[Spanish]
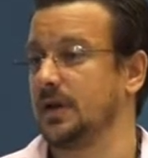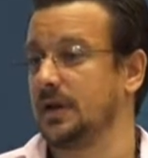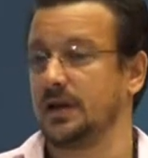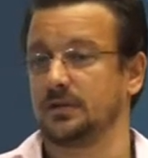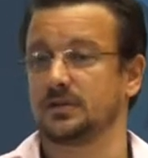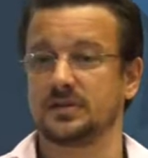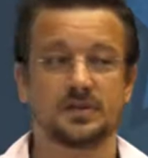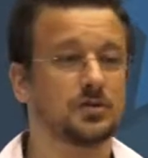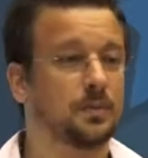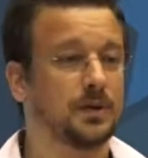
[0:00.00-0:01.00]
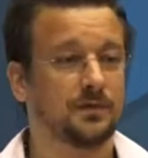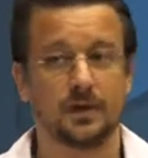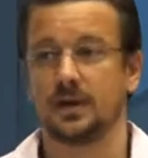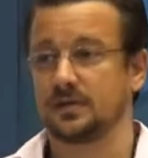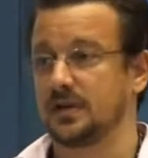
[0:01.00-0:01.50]
entonces ellos
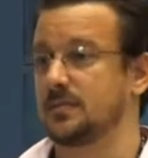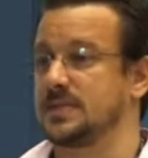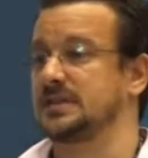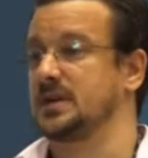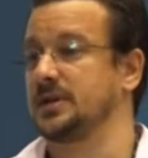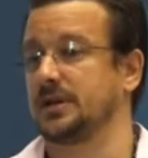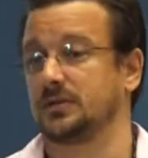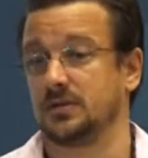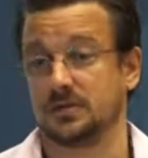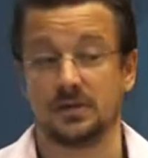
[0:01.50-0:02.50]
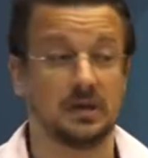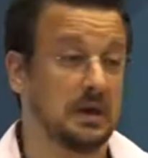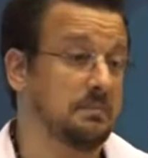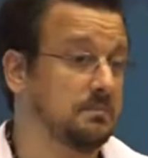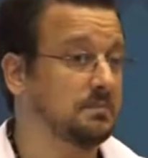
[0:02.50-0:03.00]
prefieren ser más abiertos y que